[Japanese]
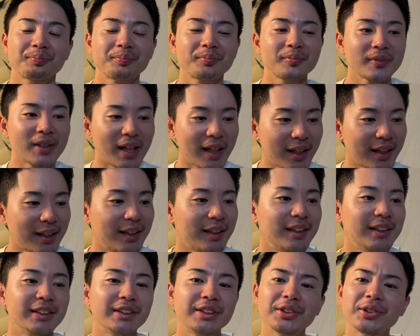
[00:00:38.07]
はい、
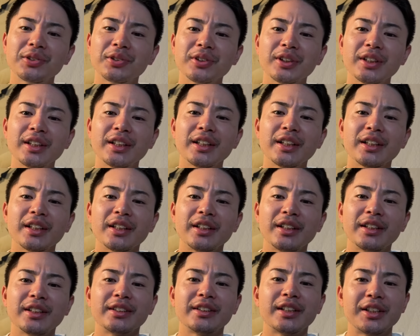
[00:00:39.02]
非常に
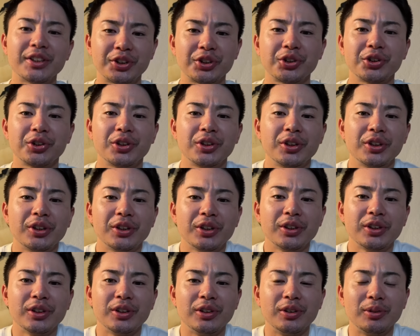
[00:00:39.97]
いい選手。
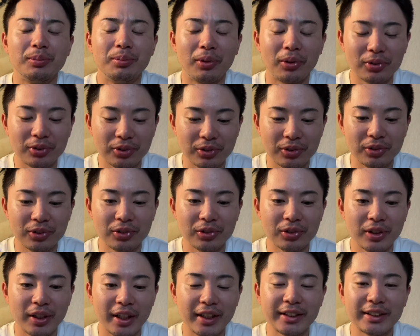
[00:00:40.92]

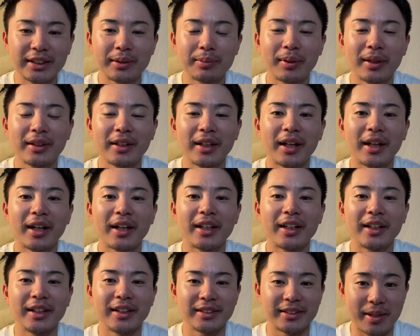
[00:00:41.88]
僕が一番仲
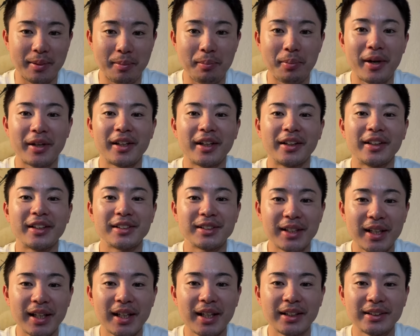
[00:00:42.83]
いい先輩なんです
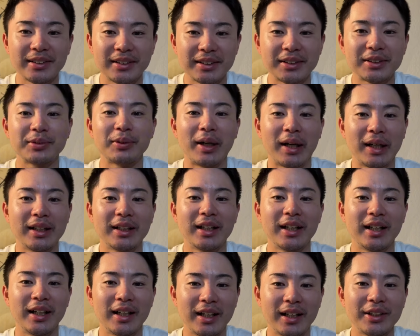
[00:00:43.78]
ね。実は、
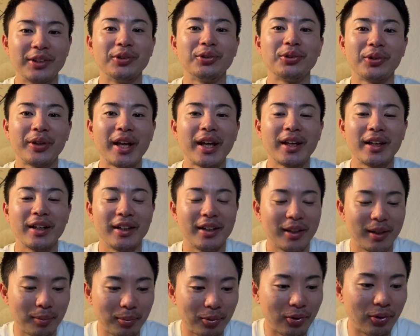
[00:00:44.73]
あ言うとね、
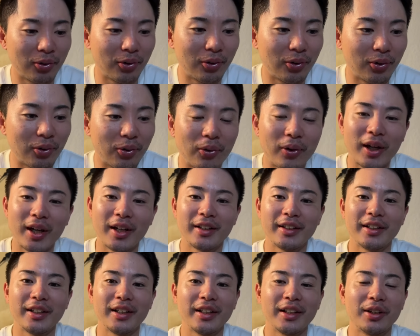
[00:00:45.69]
えー、もうご
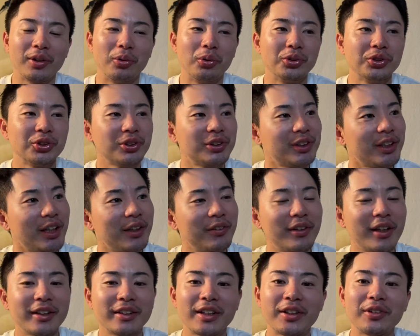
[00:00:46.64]
飯に50回ぐ
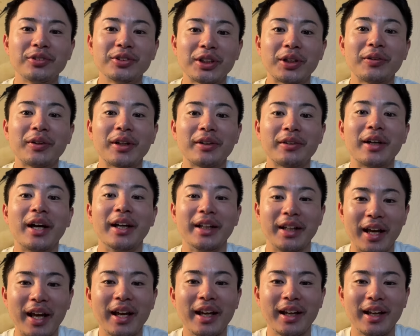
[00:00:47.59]
らい行ってるんちゃうかぐらい
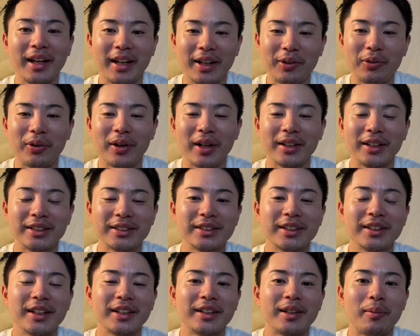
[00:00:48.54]
ね、えご飯に
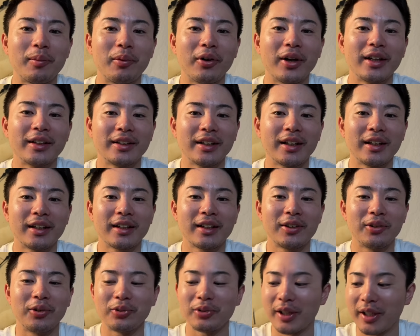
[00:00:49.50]
連れてってもらった
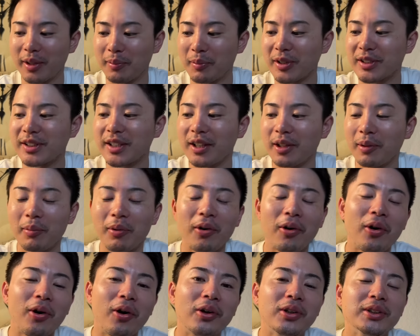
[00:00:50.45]
記憶ありますけど
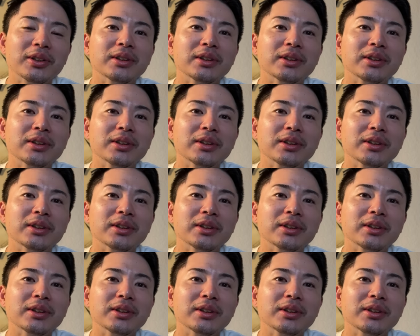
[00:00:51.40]
も、